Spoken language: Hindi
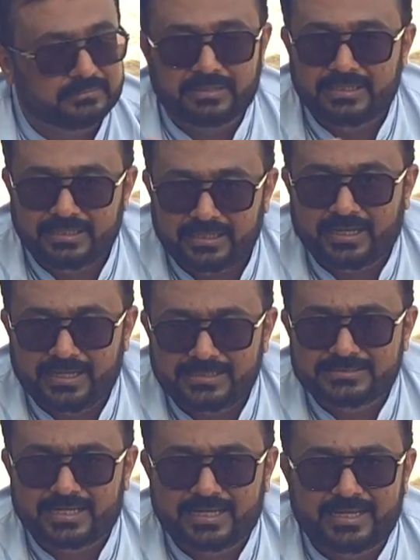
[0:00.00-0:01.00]
लाया
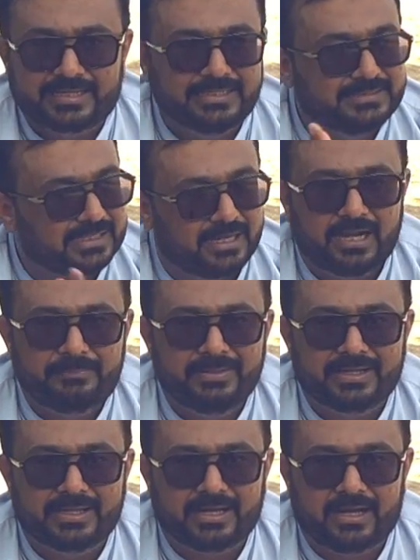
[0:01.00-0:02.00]
जा रहा है कि यहाँ
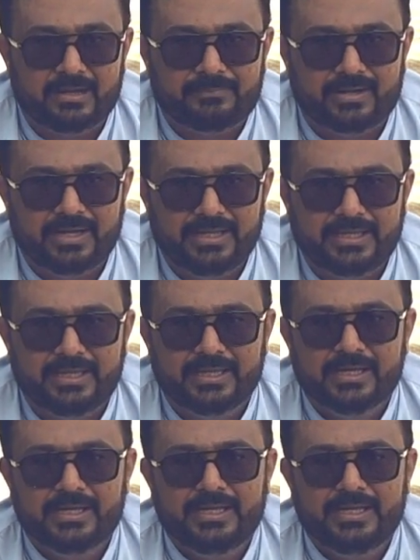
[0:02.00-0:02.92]
पे अगर आप आएंगे